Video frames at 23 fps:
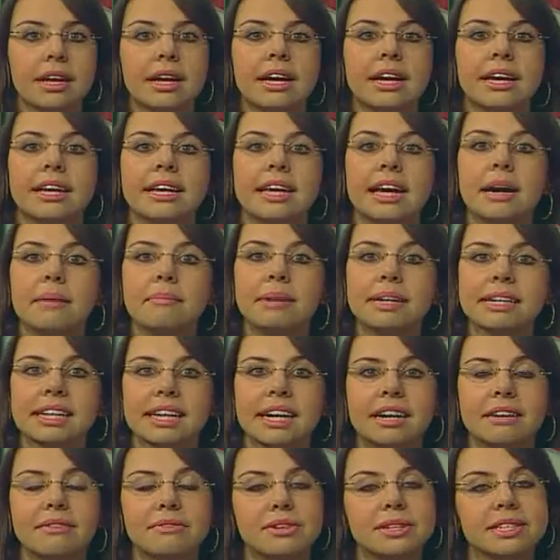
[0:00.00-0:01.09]
E
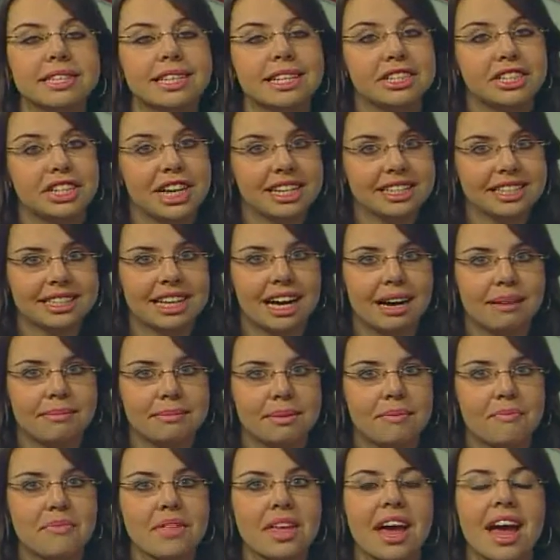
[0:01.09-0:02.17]
amanhã você já
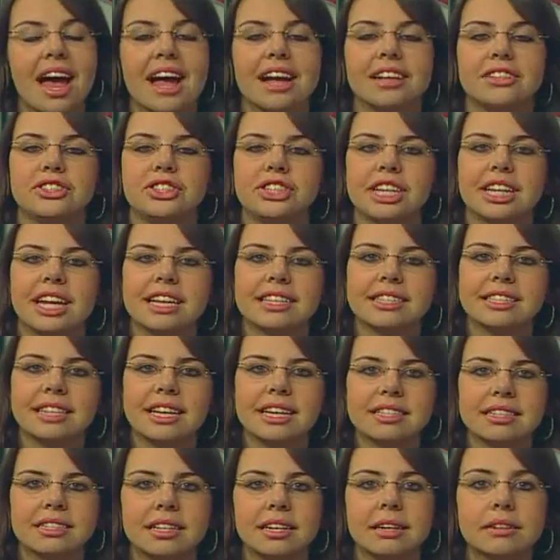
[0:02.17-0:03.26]
sabe, é dia da
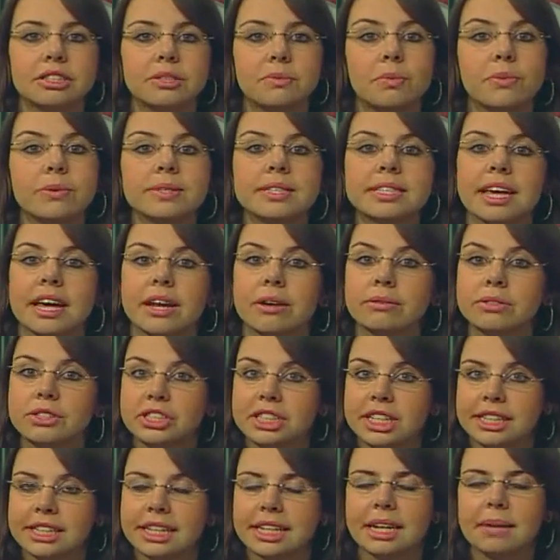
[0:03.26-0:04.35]
Sexta de Música
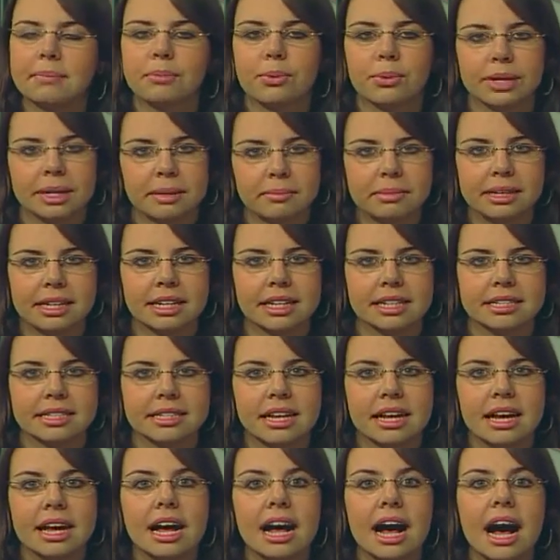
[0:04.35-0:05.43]
Erudita na PUC Minas.
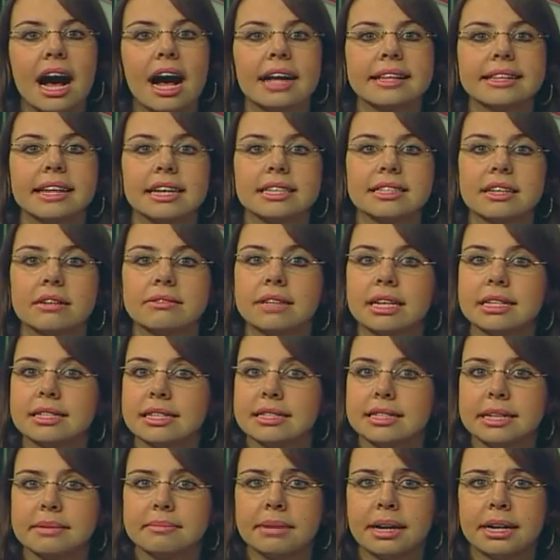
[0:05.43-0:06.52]
A atração dessa
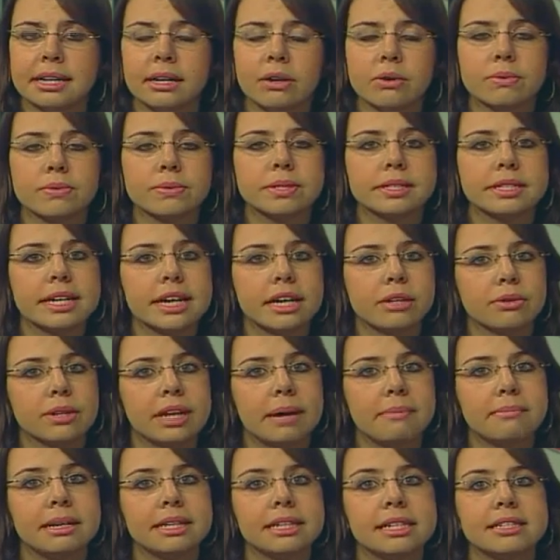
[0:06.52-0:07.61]
semana é o concerto da
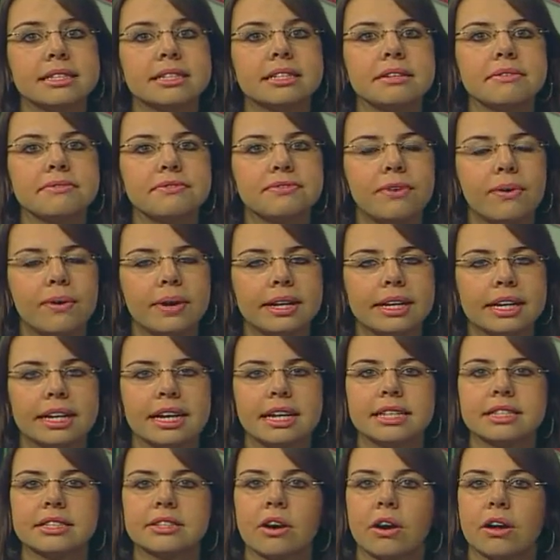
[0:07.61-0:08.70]
Banda Sinfônica da
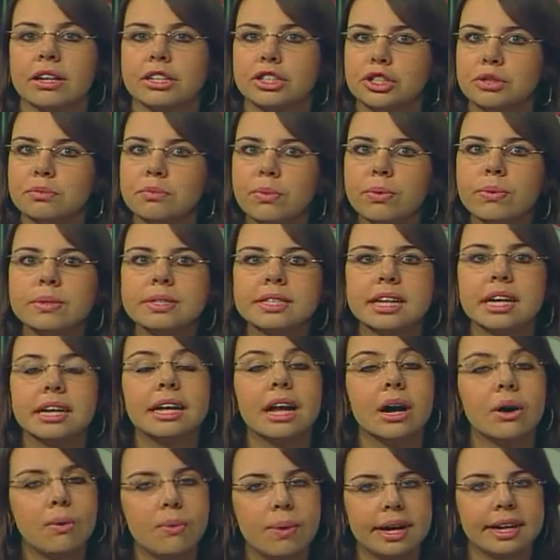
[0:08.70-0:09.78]
Escola de Música
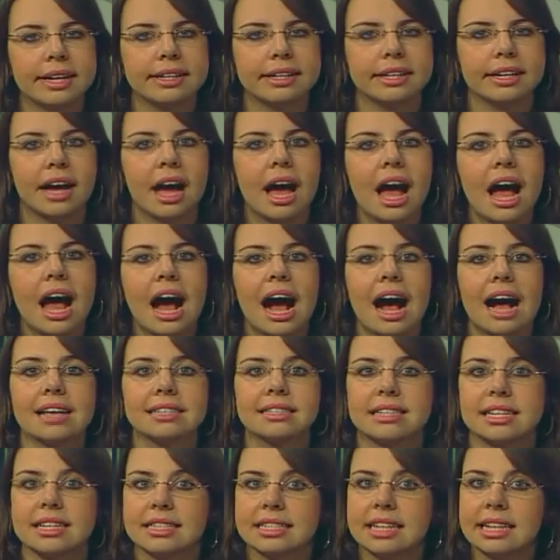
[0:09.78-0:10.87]
da UENG, às
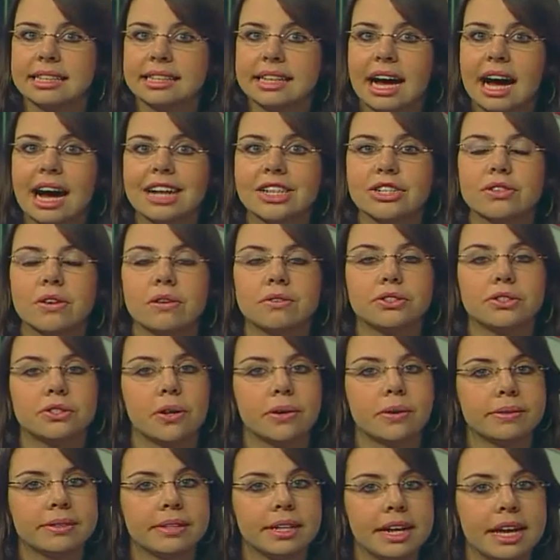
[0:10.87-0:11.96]
seis da tarde no
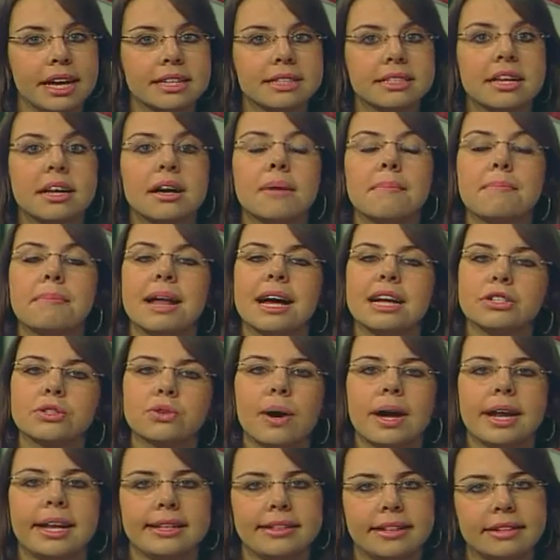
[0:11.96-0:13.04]
Auditório 3, prédio
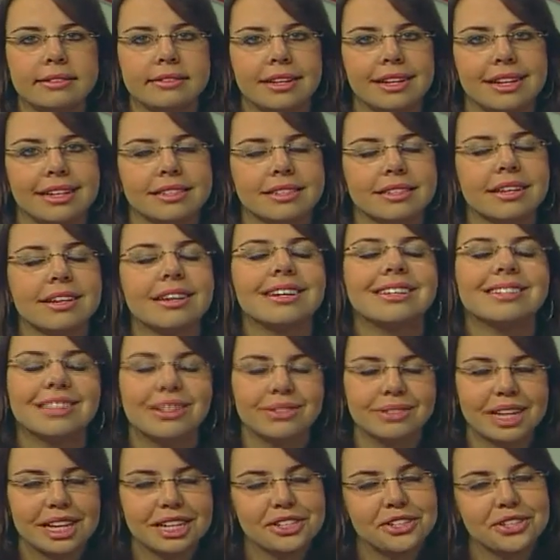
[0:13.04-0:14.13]
43. Não
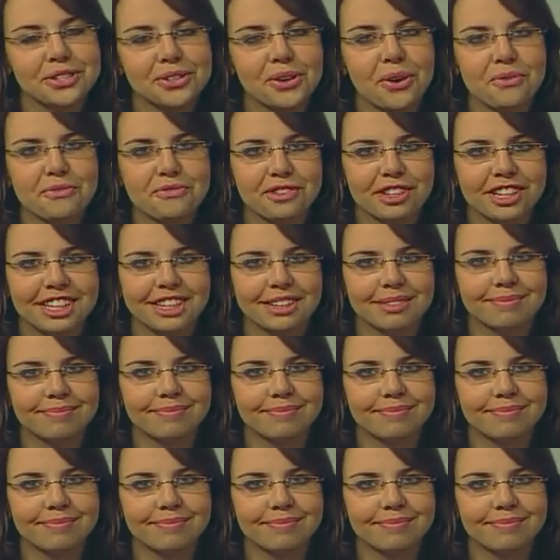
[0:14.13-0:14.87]
deixe de conferir.